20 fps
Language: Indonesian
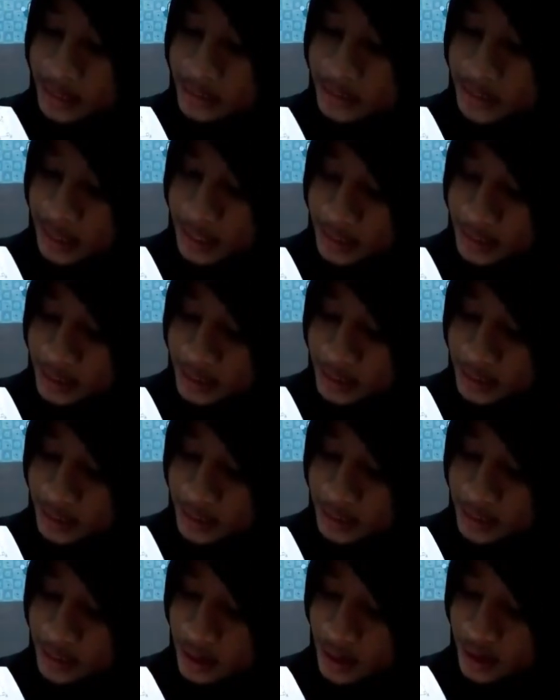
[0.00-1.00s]
Jadi
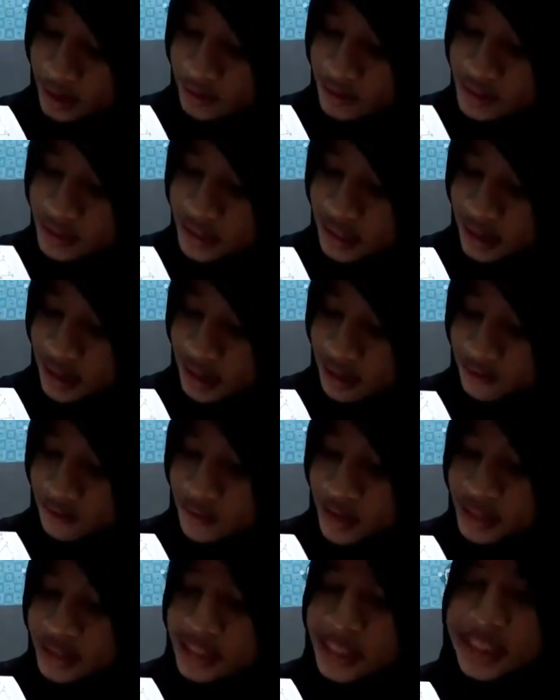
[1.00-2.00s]
nilai kosek
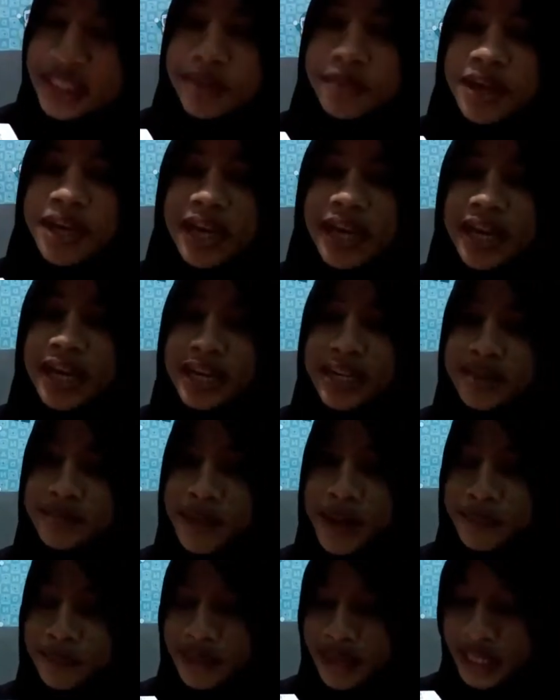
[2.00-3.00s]
alfanya sama dengan
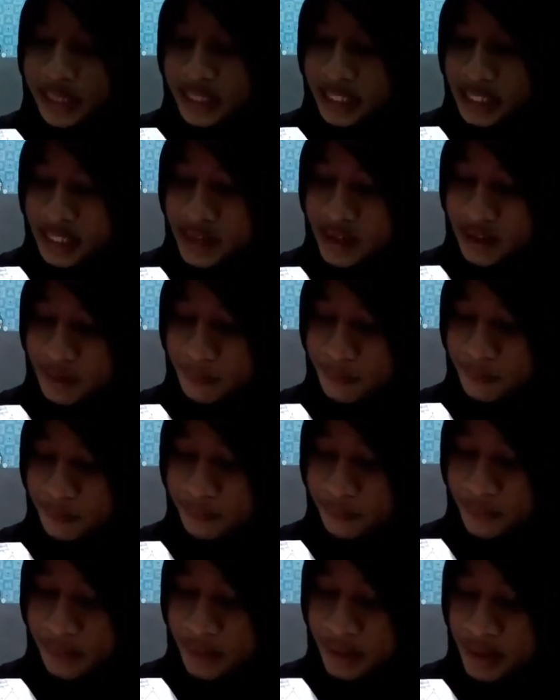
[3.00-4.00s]
5 per 3.
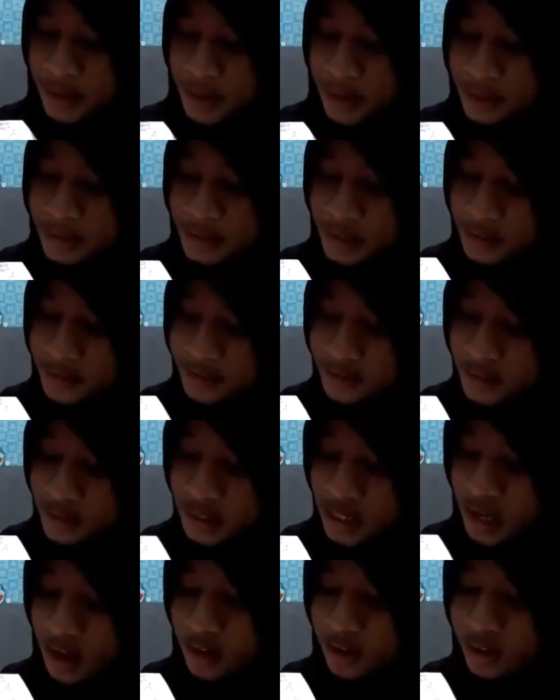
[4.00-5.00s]

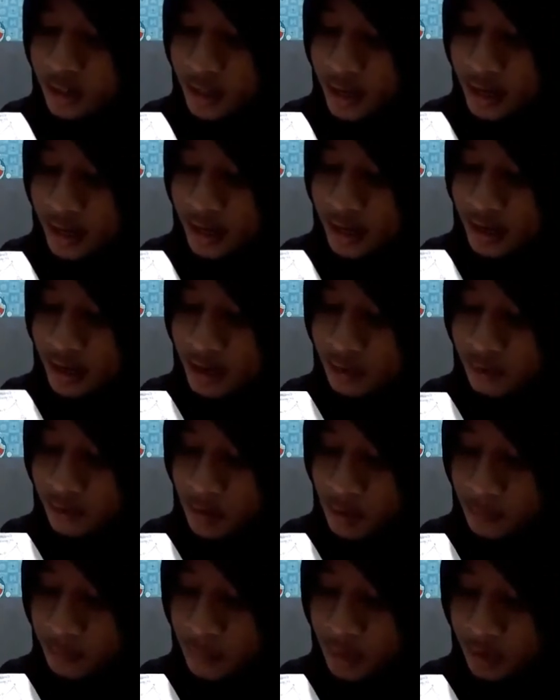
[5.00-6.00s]
Selanjutnya kotangen
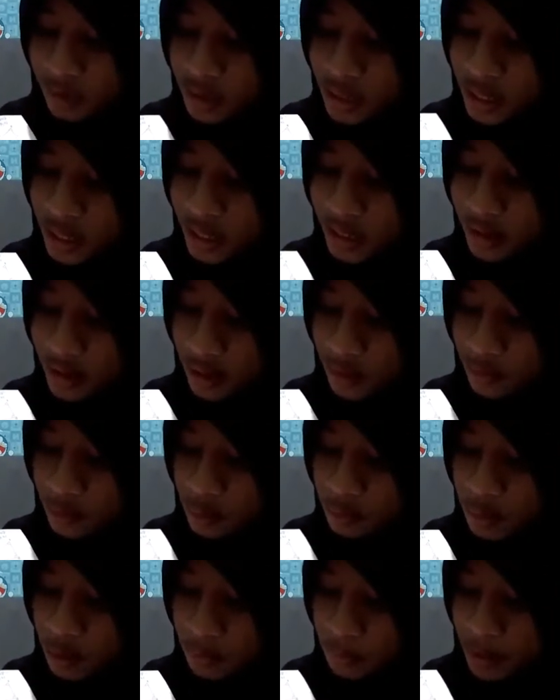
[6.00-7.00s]
alfa. Kotangen
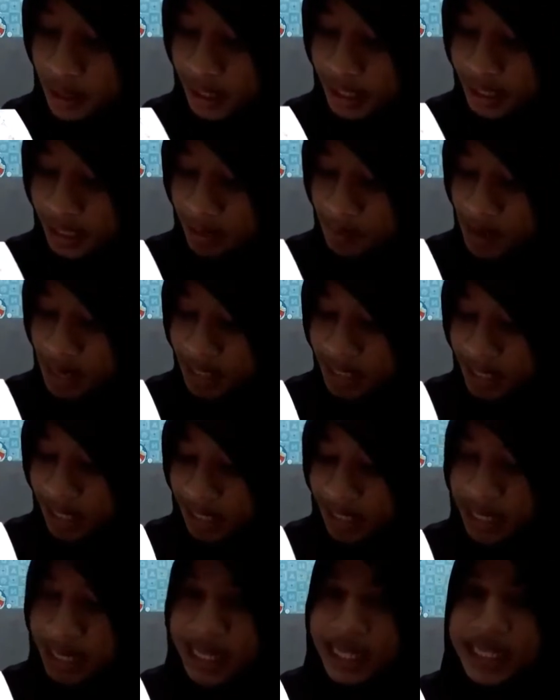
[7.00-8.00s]
alfa merupakan
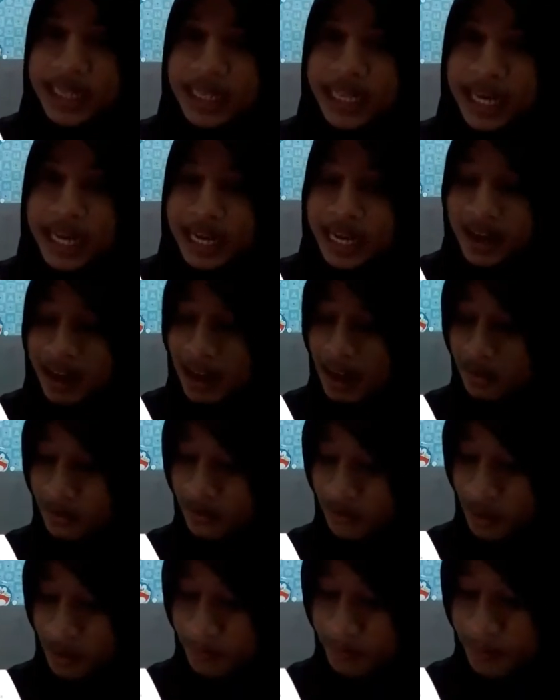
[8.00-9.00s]
kebalikan dari tangan
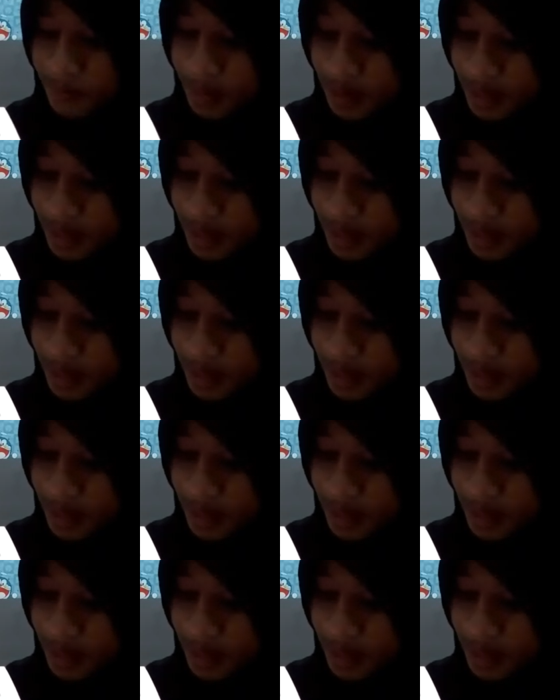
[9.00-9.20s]
alfa.